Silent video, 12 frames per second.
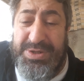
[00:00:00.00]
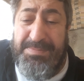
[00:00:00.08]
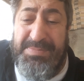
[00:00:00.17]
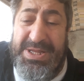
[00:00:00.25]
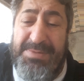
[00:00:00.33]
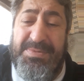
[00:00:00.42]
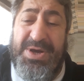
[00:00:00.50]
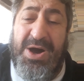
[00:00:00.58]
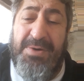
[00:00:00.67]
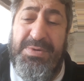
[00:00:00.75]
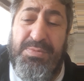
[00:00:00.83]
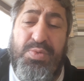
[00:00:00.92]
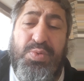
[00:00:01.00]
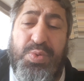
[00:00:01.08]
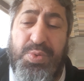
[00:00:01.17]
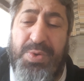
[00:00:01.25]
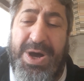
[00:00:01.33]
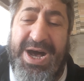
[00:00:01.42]
de benim kavmim
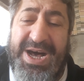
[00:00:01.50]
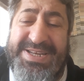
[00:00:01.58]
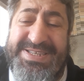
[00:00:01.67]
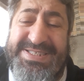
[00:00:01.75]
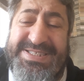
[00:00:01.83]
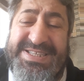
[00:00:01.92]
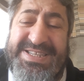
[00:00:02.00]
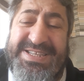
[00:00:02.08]
Kur'an'ı